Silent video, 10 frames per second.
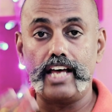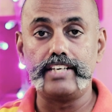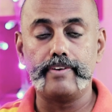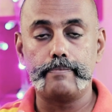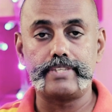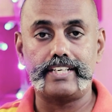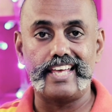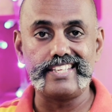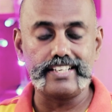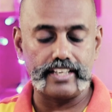நாலு வெப்சைட்
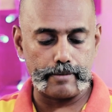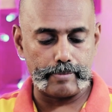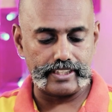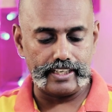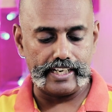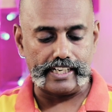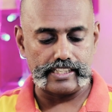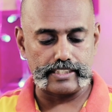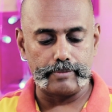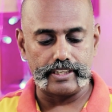எதுங்கிற பற்றி
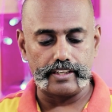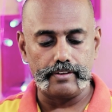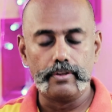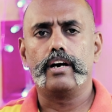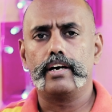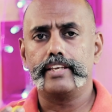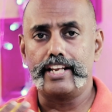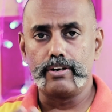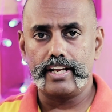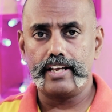டீட்டெயில்ஸும் இருக்கு
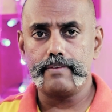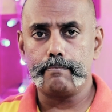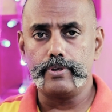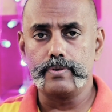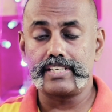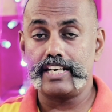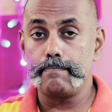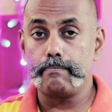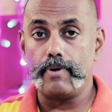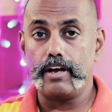என்னோட யூசர்
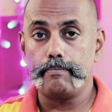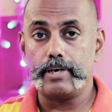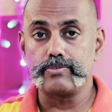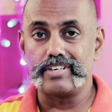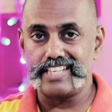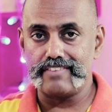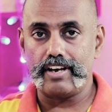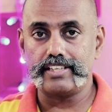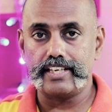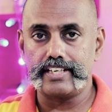நேம் பாஸ்வேர்டு
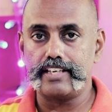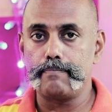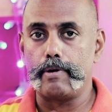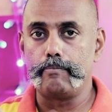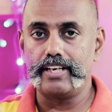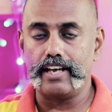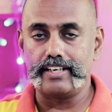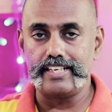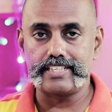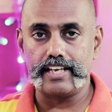சேஃபாக தான் இருக்கு
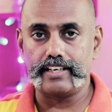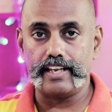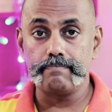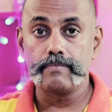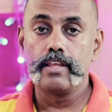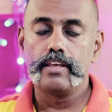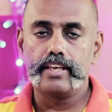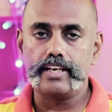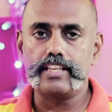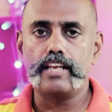பப்ளிக்காக லிஸ்ட் ஆகல
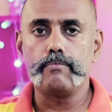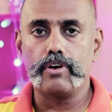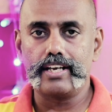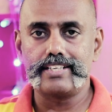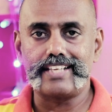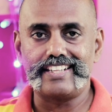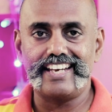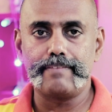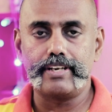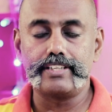இருந்தாலும் உங்களுக்கு
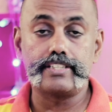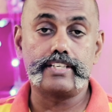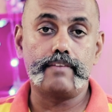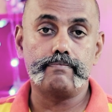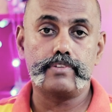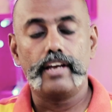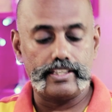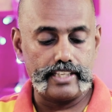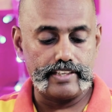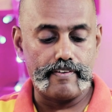சந்தேகம் இருந்துச்சுன்னா
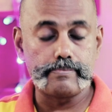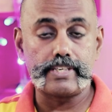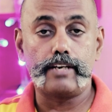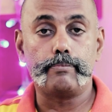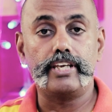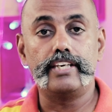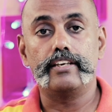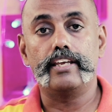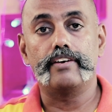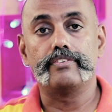அந்தந்த வெப்சைட்டில் போய்
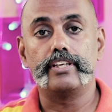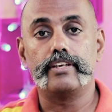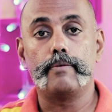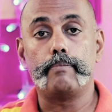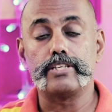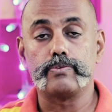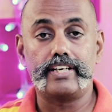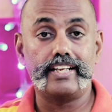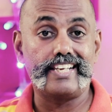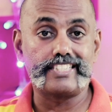நீங்கள் வந்து
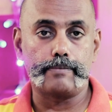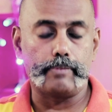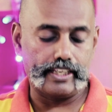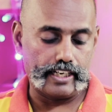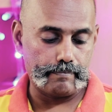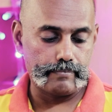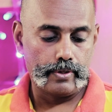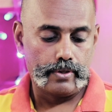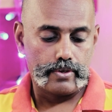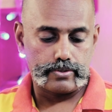பாஸ்வேர்டை ரீசெட் பண்ணிக்கலாம்
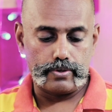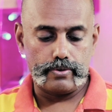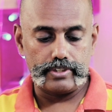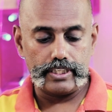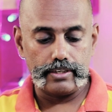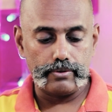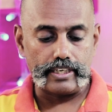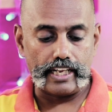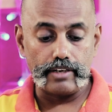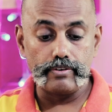ஸோ வந்து ஒரு
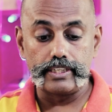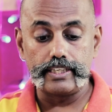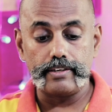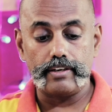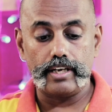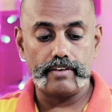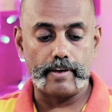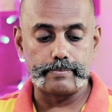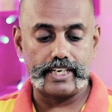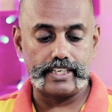நல்ல ஒரு
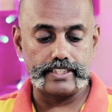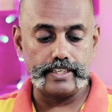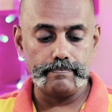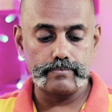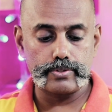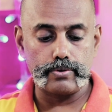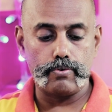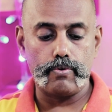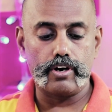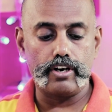வெப்சைட் இது ஸோ
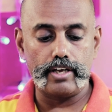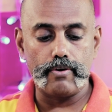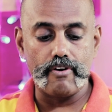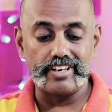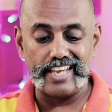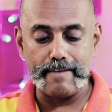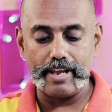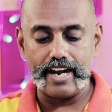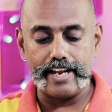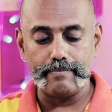உங்களோட ஒவ்வொரு
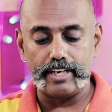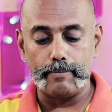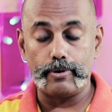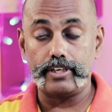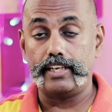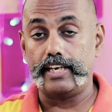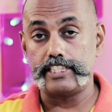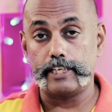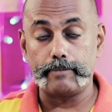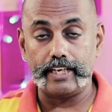இமெயில் ஐடியும் இதில் போட்டு நீங்கள்
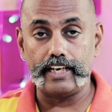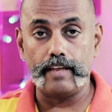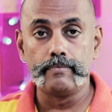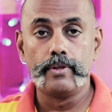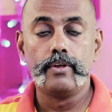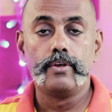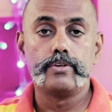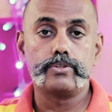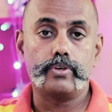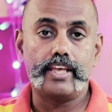செக் பண்ணிக்கலாம்
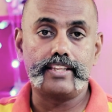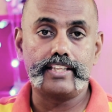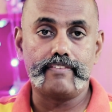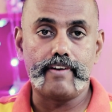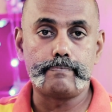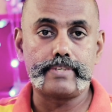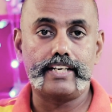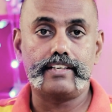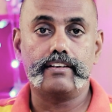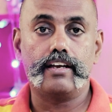ஸோ எந்தெந்த வெப்சைட்